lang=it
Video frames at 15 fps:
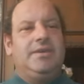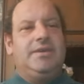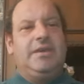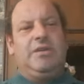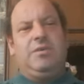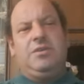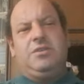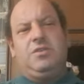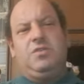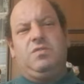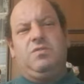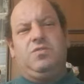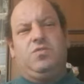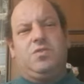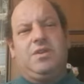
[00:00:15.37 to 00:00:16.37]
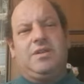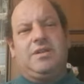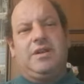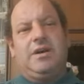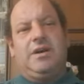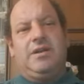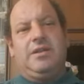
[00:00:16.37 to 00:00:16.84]
e questo è dovuto al
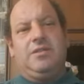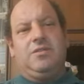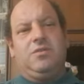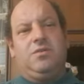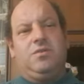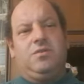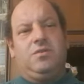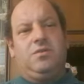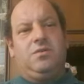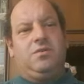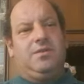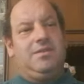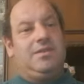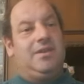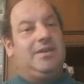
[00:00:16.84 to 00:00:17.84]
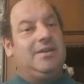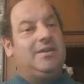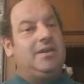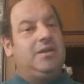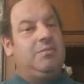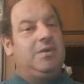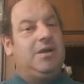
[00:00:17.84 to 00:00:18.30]
caldo quindi
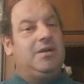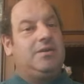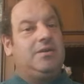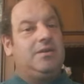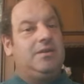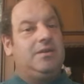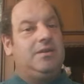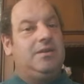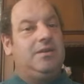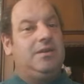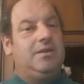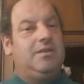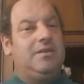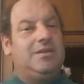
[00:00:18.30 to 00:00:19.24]
anche le macchine eh,